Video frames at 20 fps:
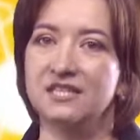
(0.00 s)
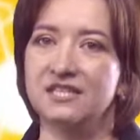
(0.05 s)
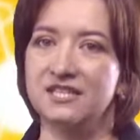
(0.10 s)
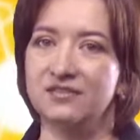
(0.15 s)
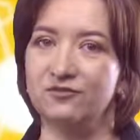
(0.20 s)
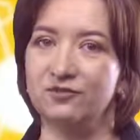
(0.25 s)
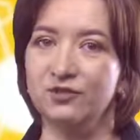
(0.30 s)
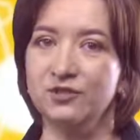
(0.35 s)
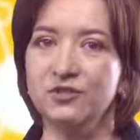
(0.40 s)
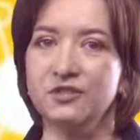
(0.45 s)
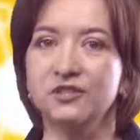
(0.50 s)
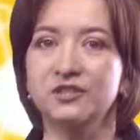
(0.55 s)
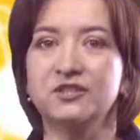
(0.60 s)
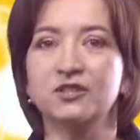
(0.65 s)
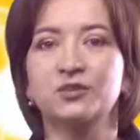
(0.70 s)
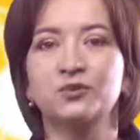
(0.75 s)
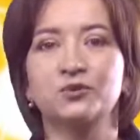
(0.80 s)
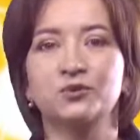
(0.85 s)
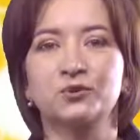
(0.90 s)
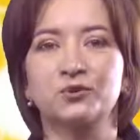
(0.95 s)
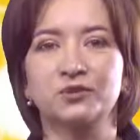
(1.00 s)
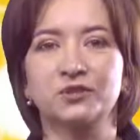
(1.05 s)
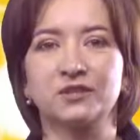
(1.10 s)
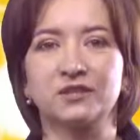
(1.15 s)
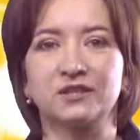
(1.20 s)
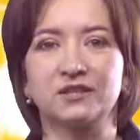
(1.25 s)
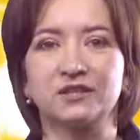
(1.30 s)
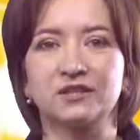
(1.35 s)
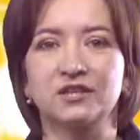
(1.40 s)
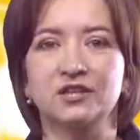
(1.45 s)
Сегодня на
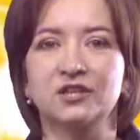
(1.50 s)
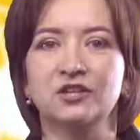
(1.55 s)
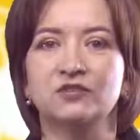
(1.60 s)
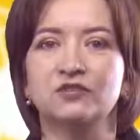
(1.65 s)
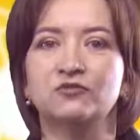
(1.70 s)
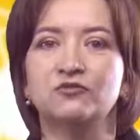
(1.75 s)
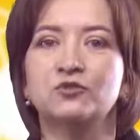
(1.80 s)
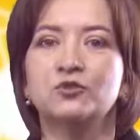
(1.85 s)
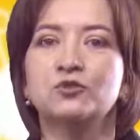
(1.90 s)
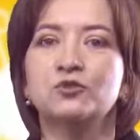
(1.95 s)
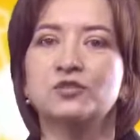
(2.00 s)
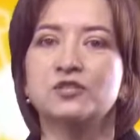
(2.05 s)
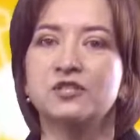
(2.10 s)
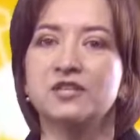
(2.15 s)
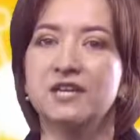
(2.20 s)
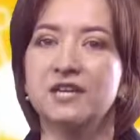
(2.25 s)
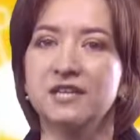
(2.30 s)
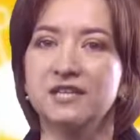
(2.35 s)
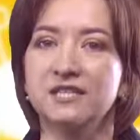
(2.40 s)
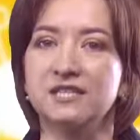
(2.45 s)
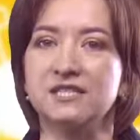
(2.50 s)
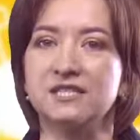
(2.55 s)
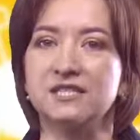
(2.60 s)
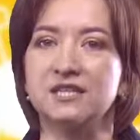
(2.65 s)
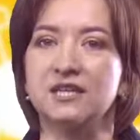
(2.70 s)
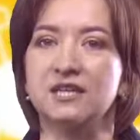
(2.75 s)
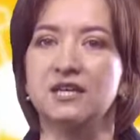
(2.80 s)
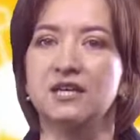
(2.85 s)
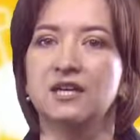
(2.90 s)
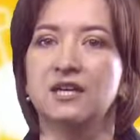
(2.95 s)
уроке вы
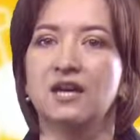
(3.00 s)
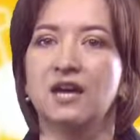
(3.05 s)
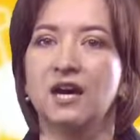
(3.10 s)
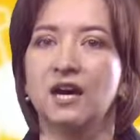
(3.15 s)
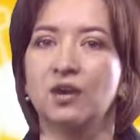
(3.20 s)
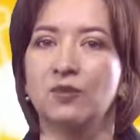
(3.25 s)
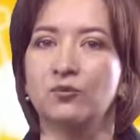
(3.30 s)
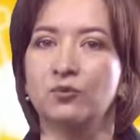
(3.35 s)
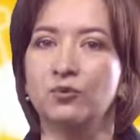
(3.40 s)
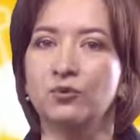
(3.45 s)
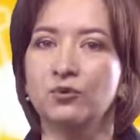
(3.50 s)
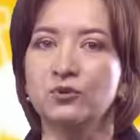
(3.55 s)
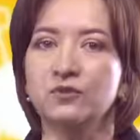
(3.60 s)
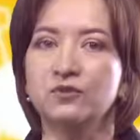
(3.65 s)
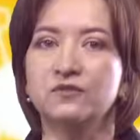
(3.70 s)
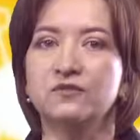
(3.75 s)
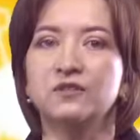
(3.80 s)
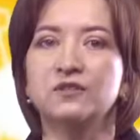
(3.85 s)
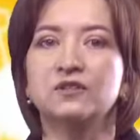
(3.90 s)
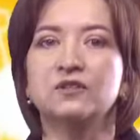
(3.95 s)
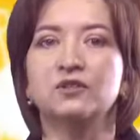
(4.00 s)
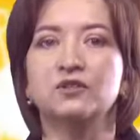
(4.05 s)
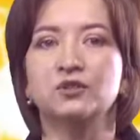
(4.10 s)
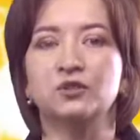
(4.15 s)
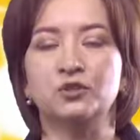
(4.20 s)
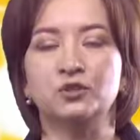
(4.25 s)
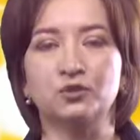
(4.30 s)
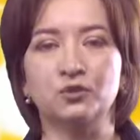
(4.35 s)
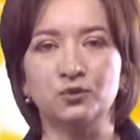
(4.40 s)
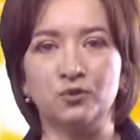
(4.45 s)
узнаете о букве
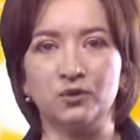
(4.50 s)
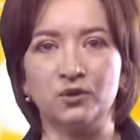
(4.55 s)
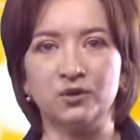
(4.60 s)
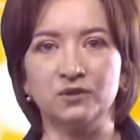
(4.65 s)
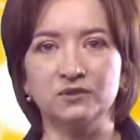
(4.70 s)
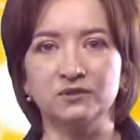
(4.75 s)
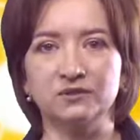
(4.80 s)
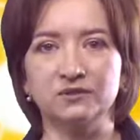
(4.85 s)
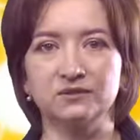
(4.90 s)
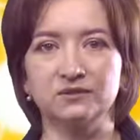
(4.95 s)
Ё